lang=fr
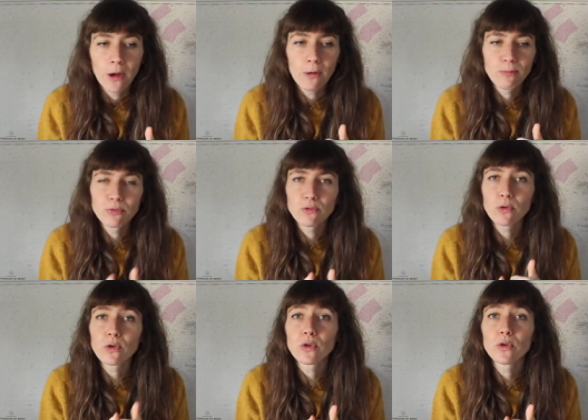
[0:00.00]
euh,
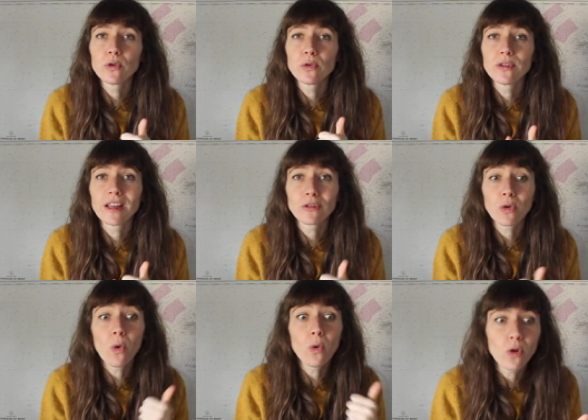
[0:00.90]
plutôt que euh, d'être
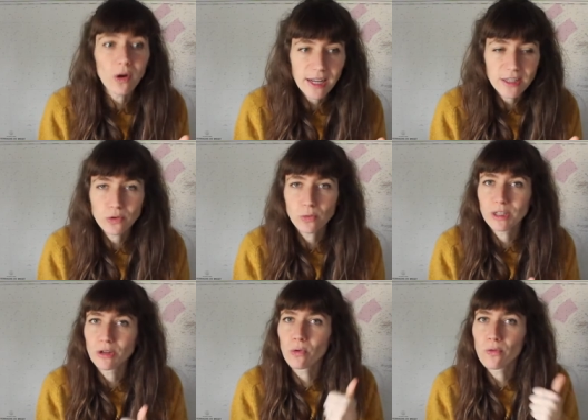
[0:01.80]
trop dans l'action
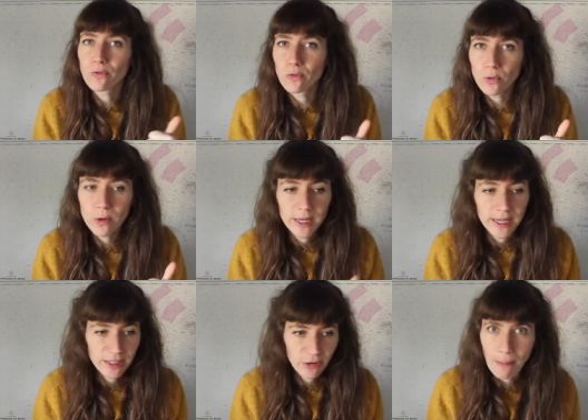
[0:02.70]
et dans le feu
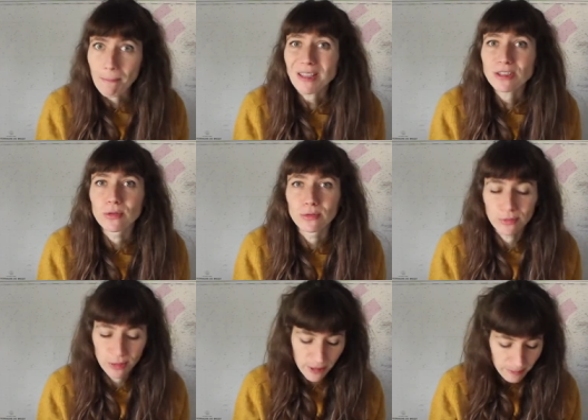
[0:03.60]
et dans la passion, vous
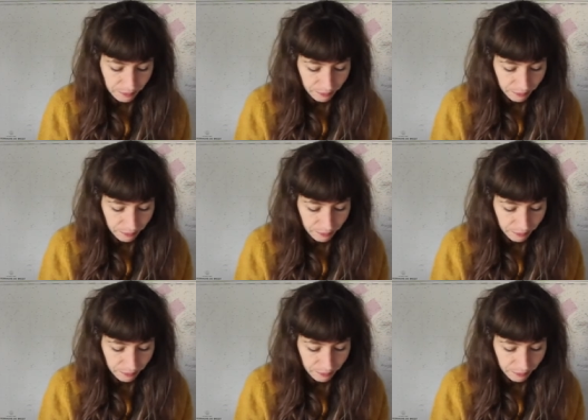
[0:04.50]
voyez.